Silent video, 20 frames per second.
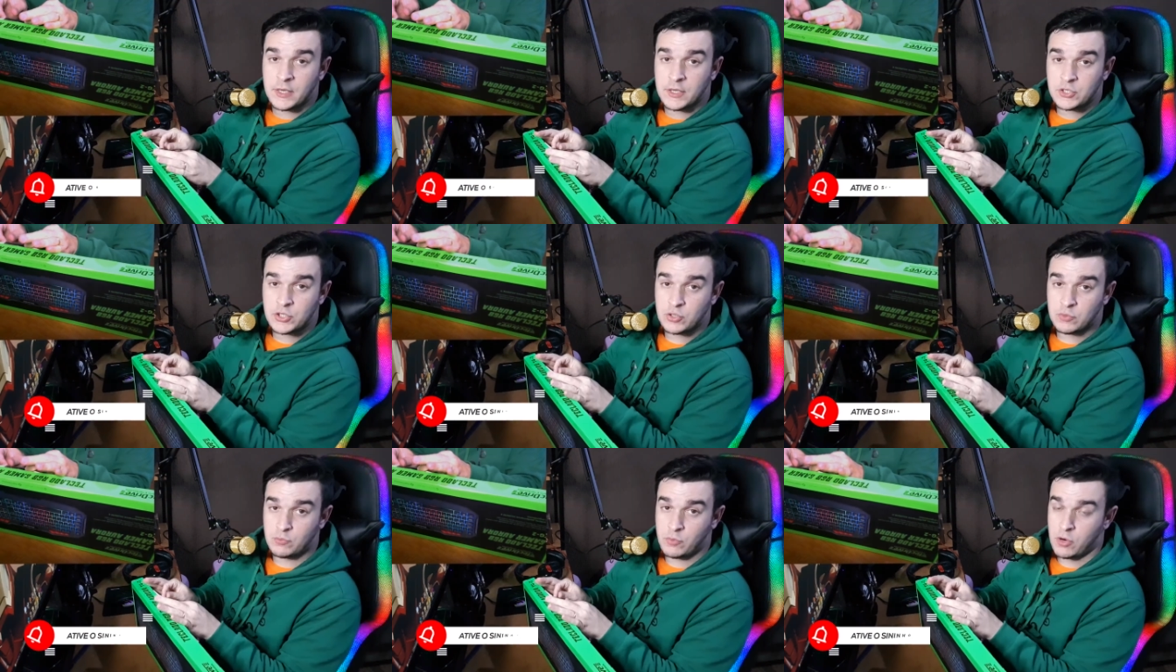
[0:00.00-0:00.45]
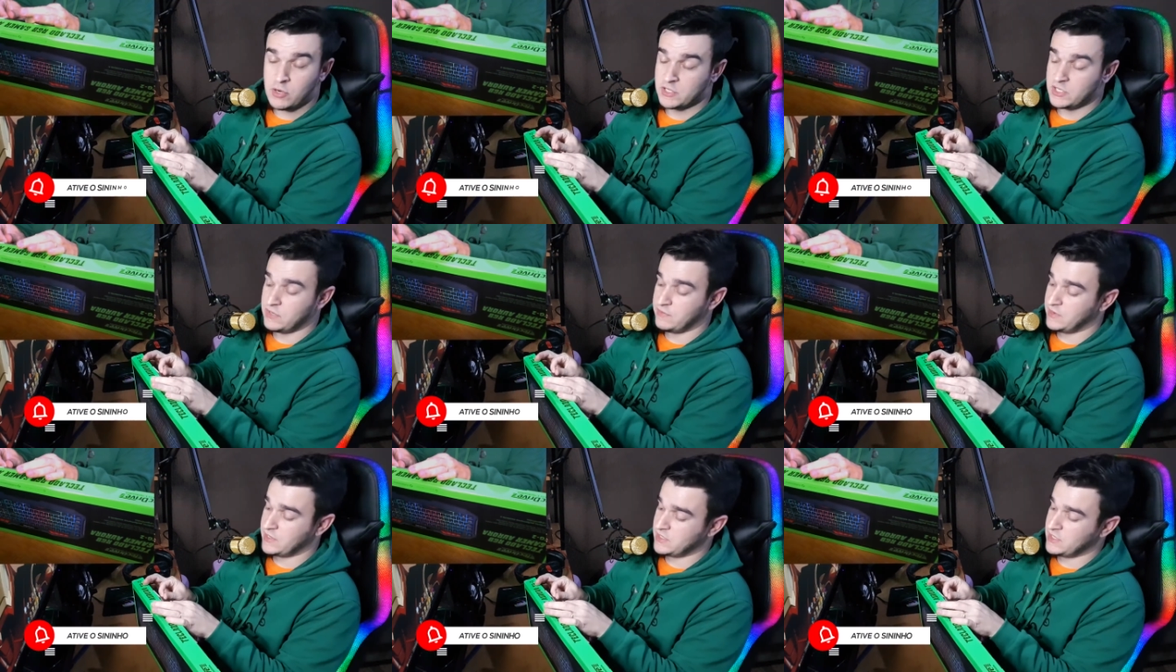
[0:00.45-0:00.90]
Este
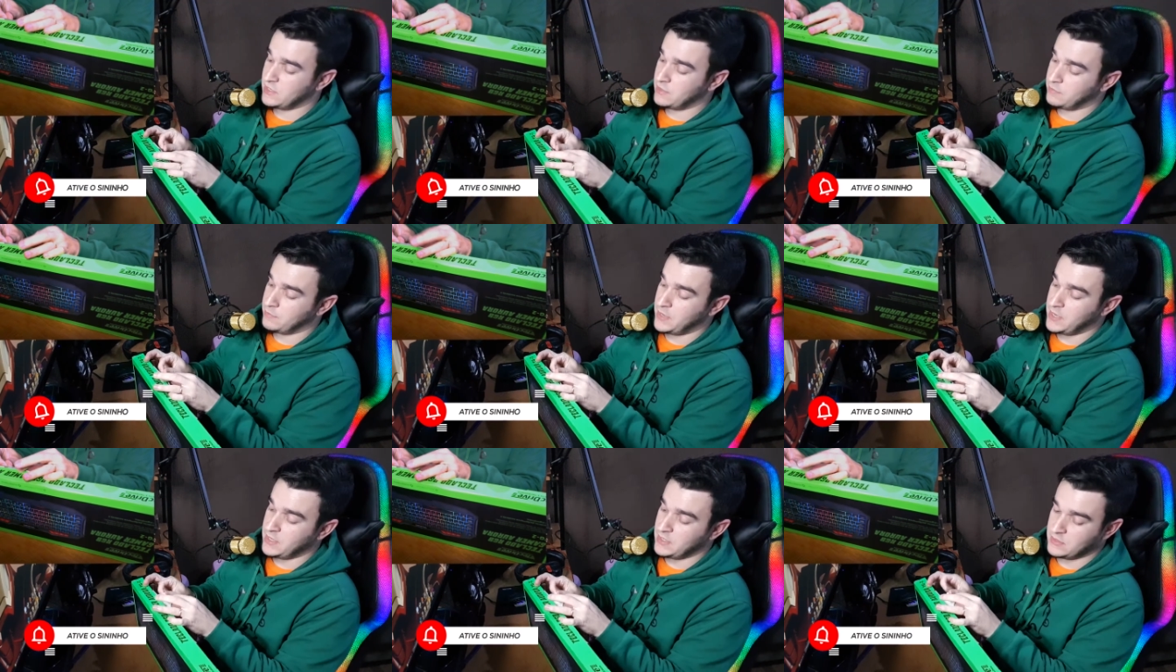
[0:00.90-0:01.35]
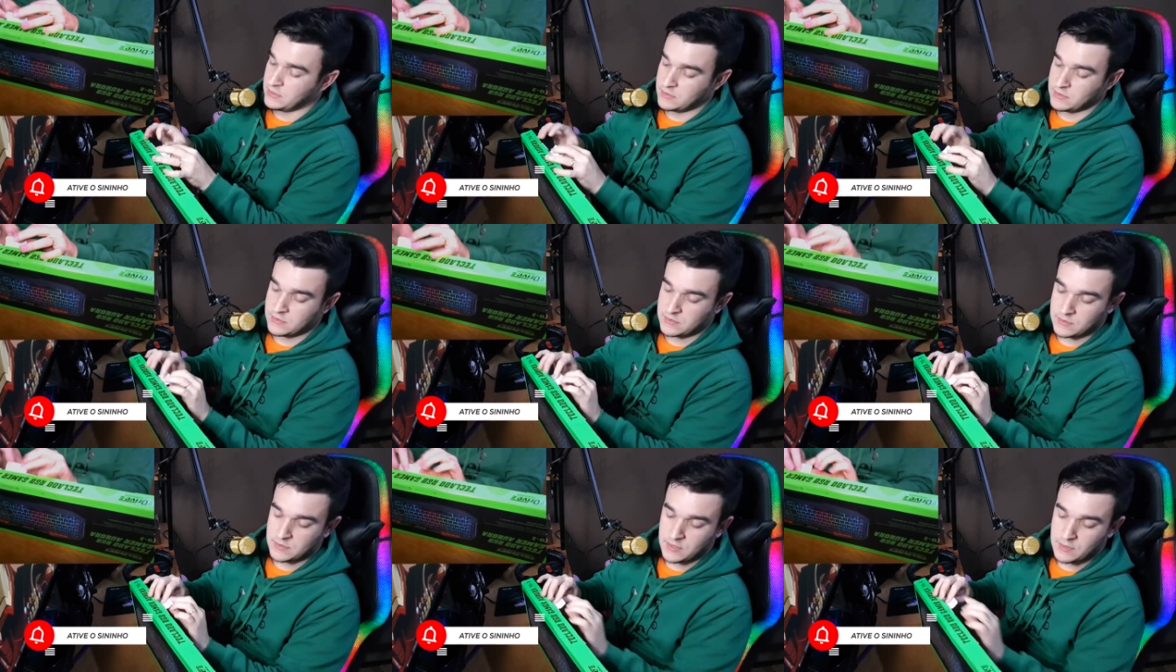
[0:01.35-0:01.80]
unboxing vai ser bem
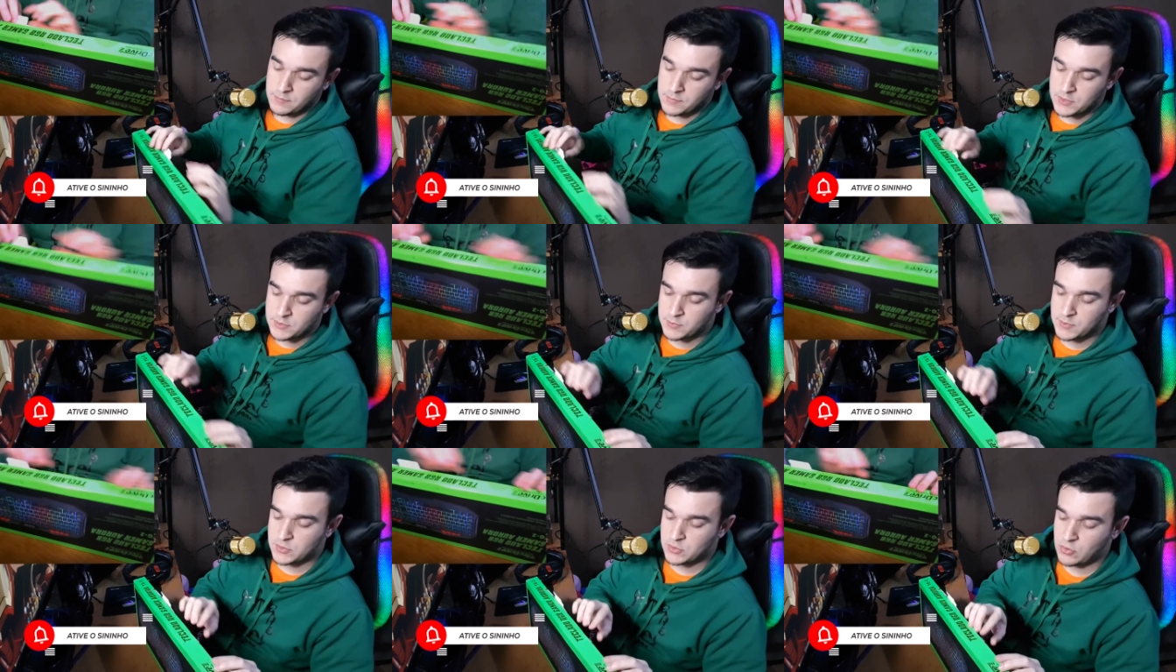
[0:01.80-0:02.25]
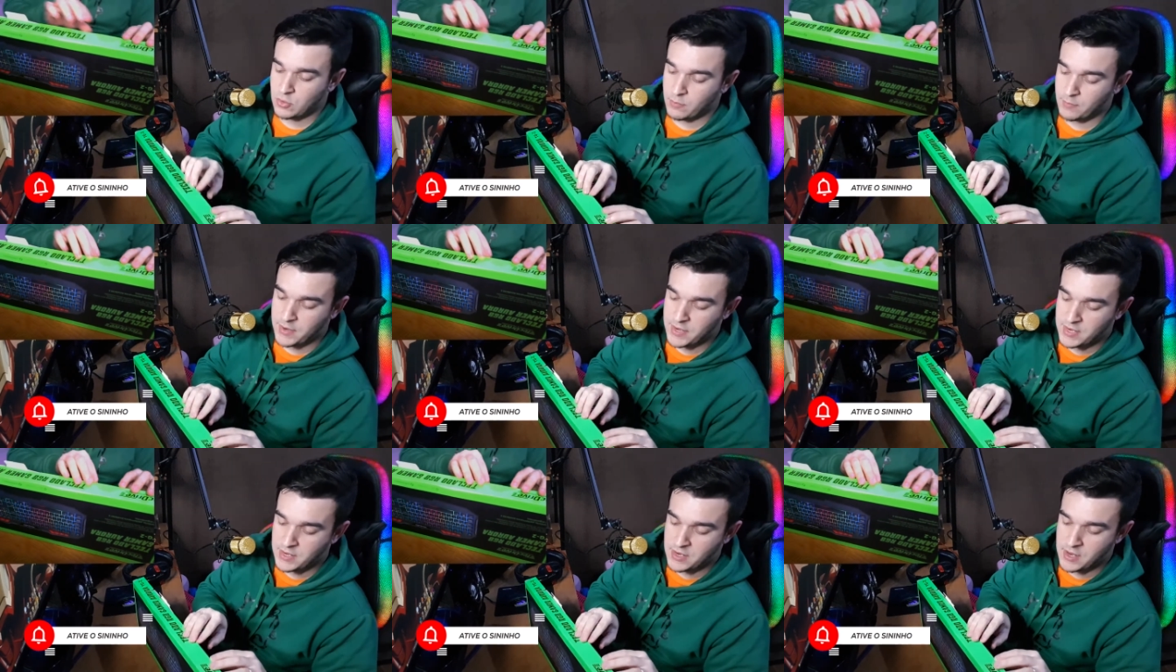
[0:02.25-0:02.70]
simples, pessoal,
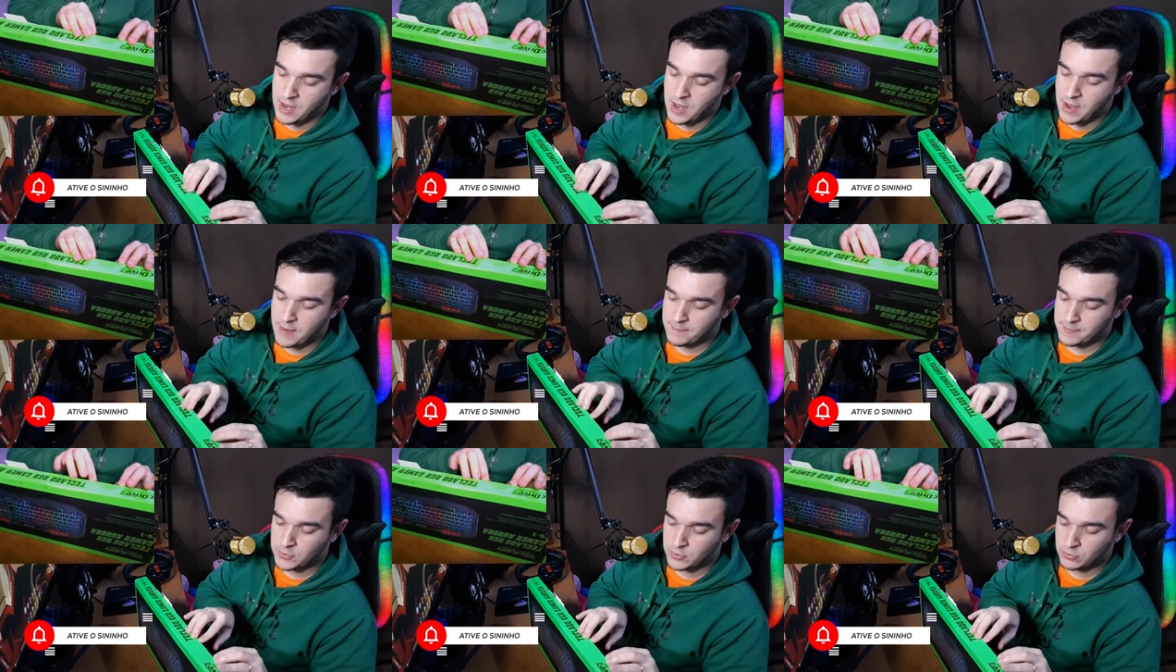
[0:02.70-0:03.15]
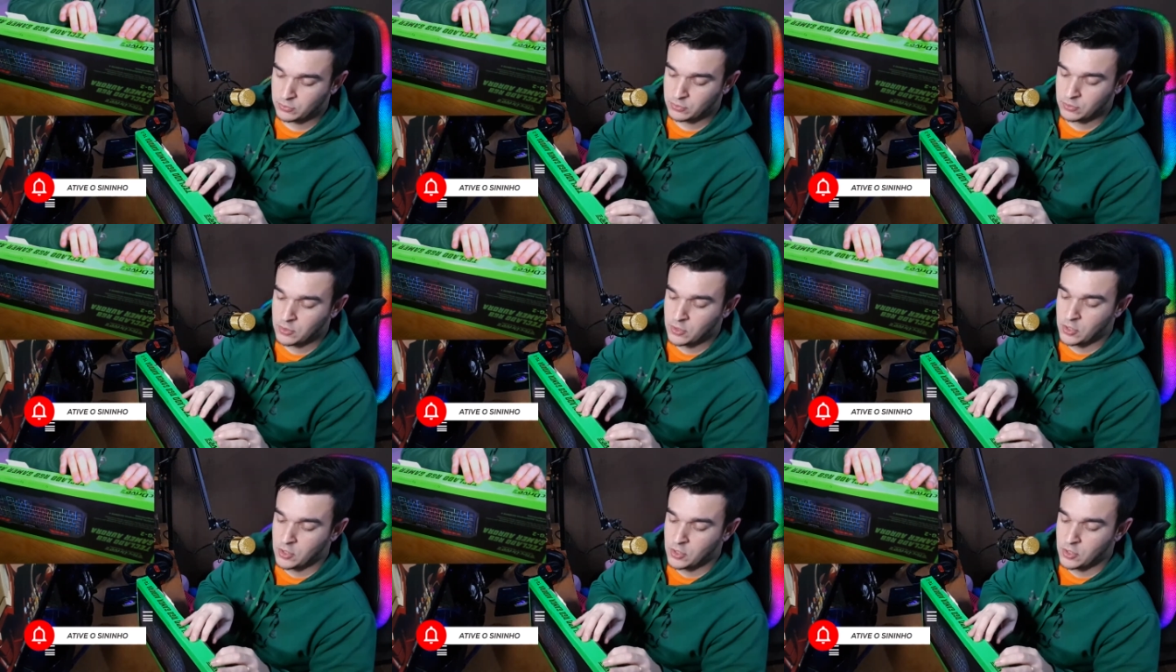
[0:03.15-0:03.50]
bem rápido.